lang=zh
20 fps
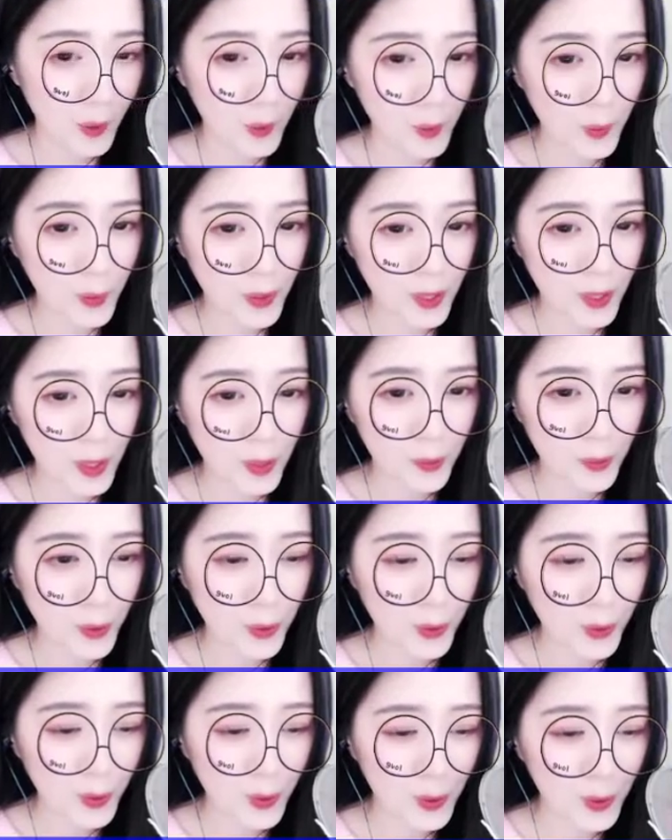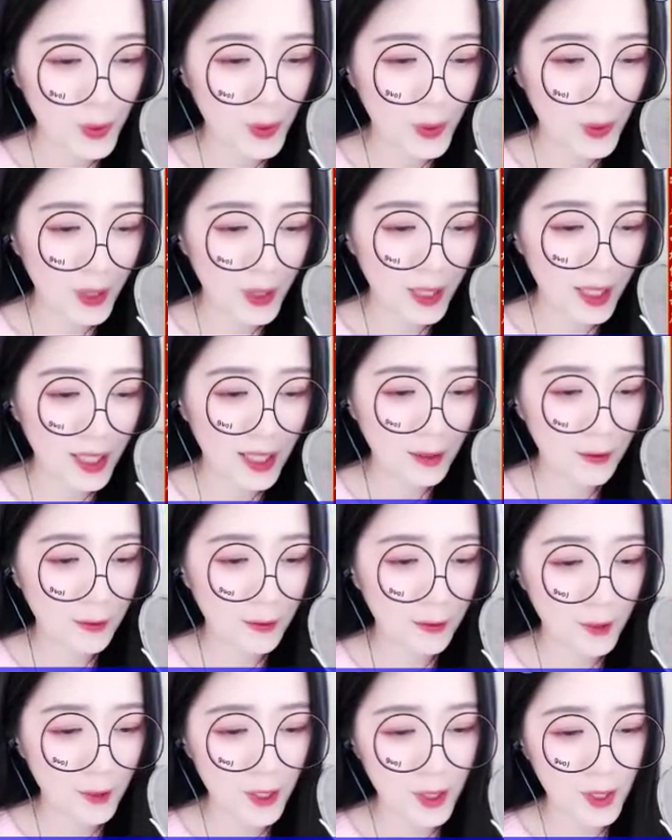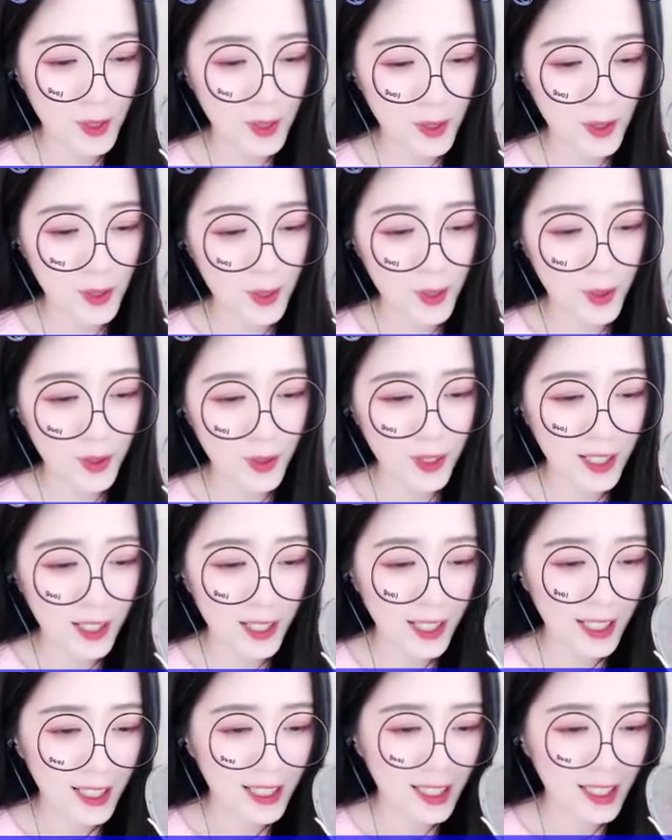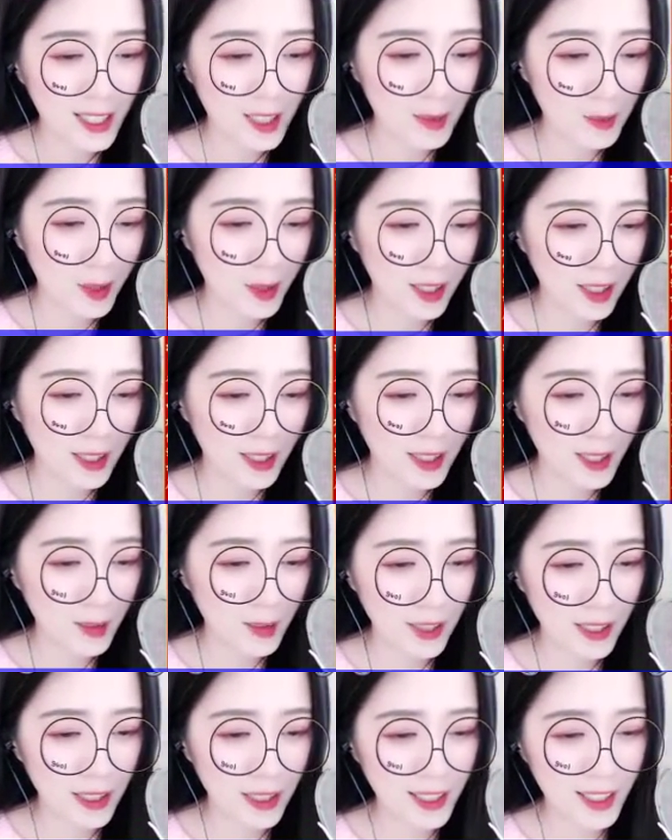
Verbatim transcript: 只有一个师傅教习了我认字和简单的诗词。